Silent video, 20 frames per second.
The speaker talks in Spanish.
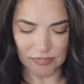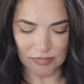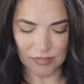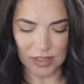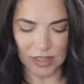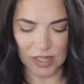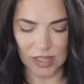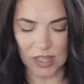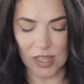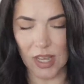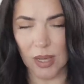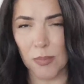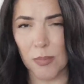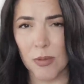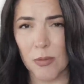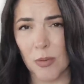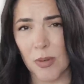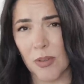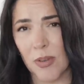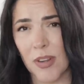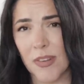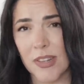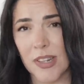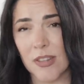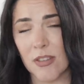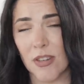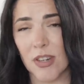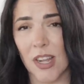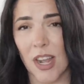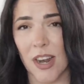Y dije, pues voy una vez a
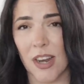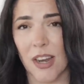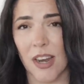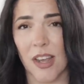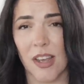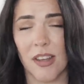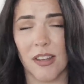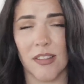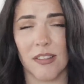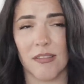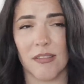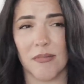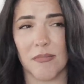Soriana